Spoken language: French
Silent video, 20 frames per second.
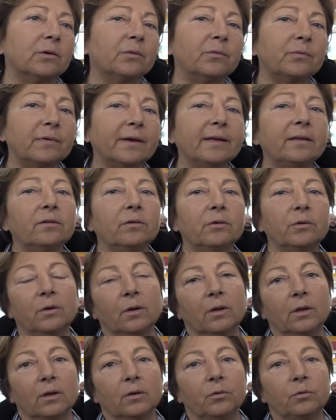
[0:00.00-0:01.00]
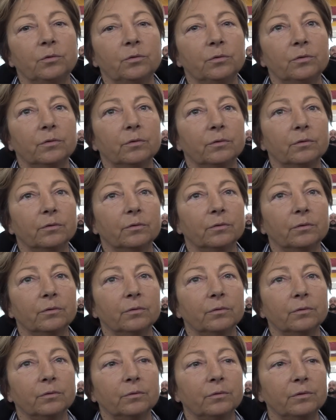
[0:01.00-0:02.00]
en fait une,
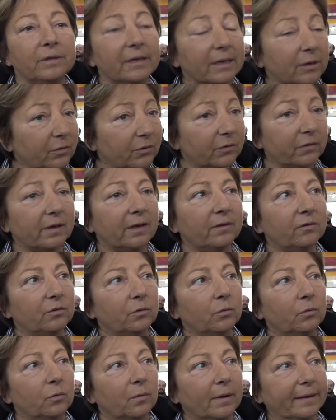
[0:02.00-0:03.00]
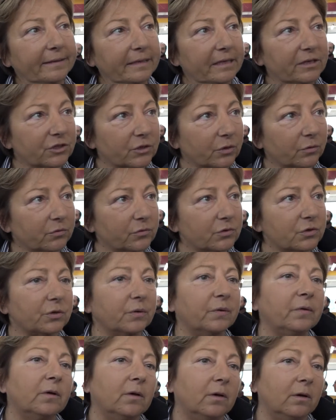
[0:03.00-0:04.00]
euh, négociation, un échange
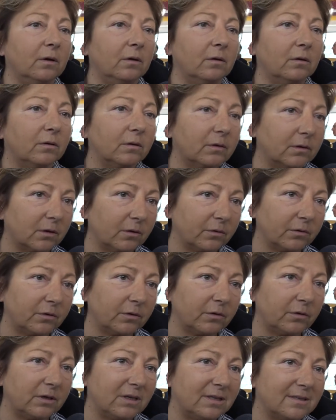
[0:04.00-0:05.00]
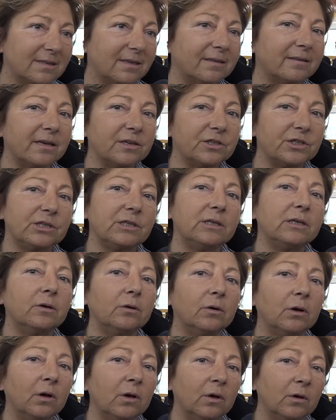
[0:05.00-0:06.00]
quand il s'est agi
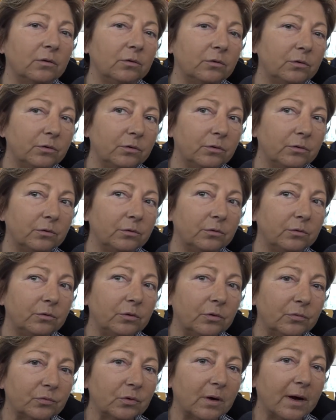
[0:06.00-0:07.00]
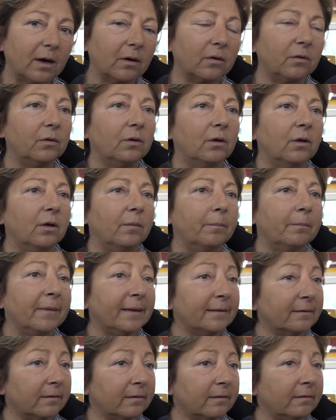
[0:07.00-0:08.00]
euh, de devoir euh,
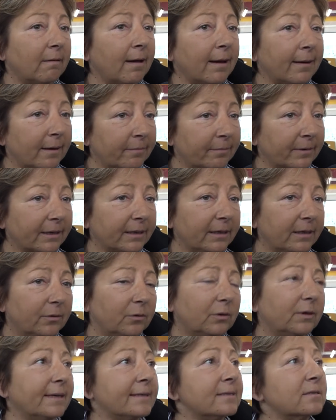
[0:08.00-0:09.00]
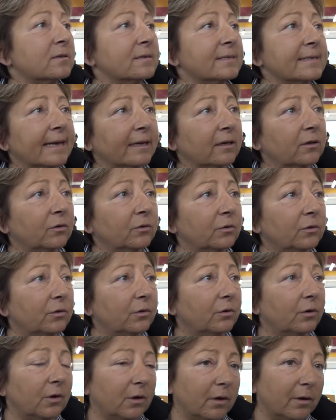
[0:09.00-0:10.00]
mettre à l'abri 450
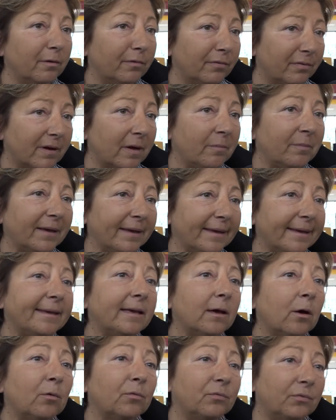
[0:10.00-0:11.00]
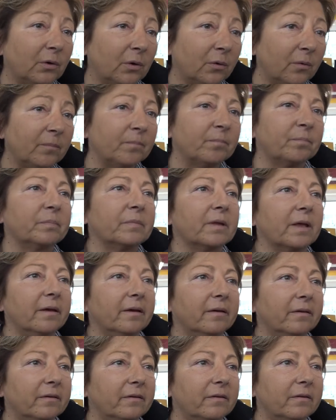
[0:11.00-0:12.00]
euh, femmes et enfants.
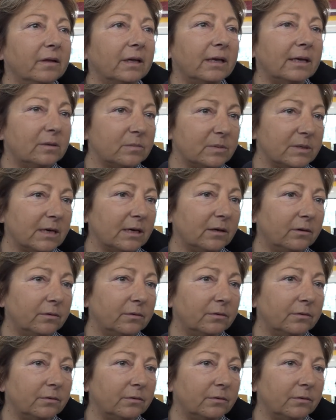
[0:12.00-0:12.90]
Eh bien,